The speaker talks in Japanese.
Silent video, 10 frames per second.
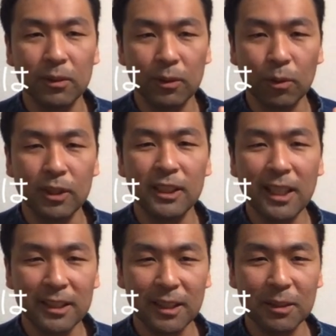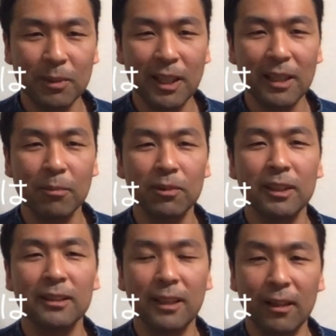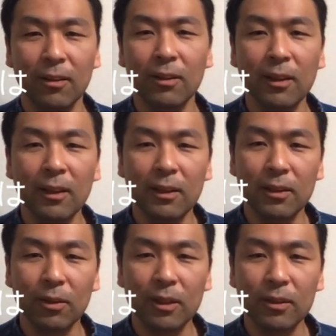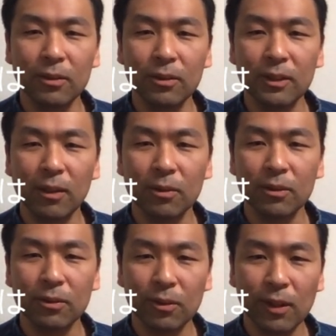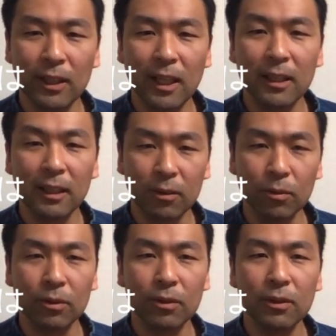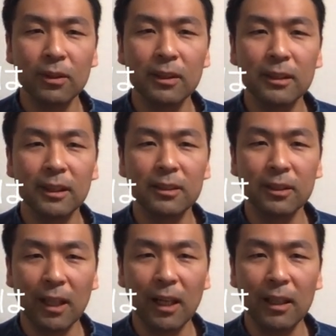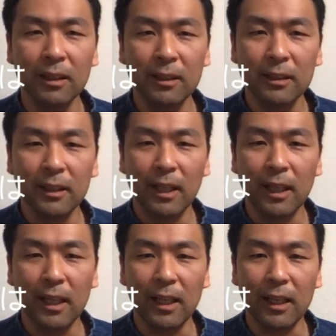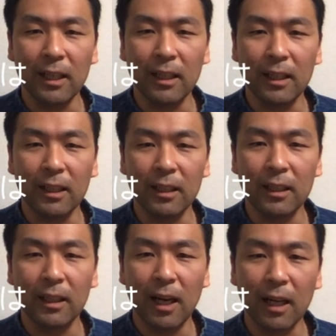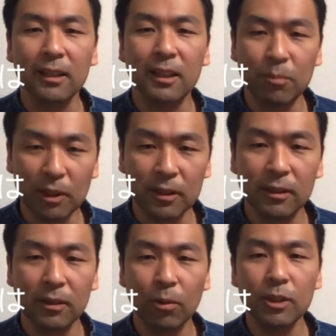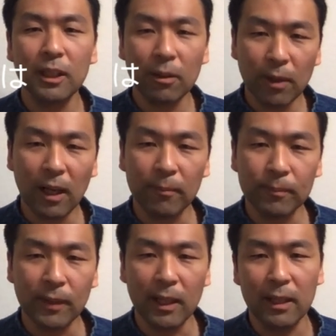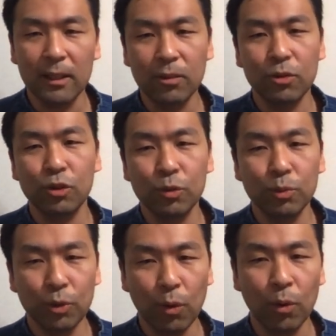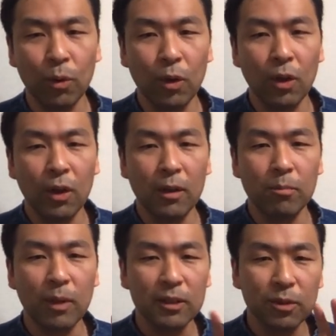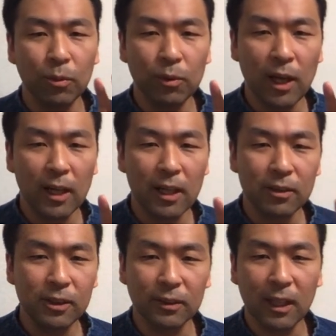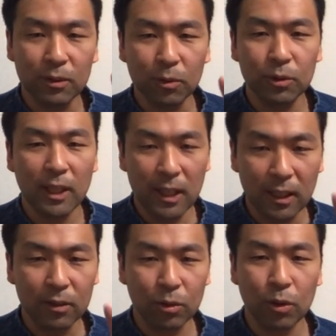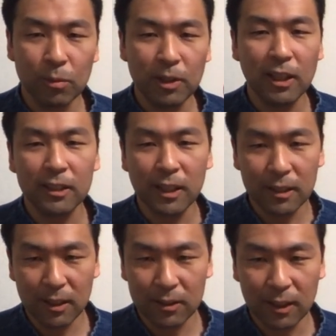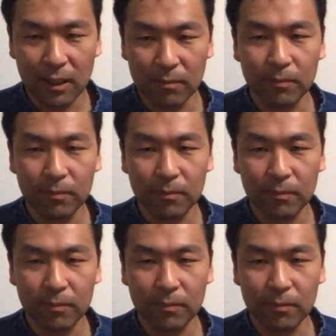都市伝説みたいなもんですけど預金封鎖をするのではないかという説が、えー、上がっていますこちらは、えー、YouTube の「マスオの明るい家族計画トリビアチャンネル」さん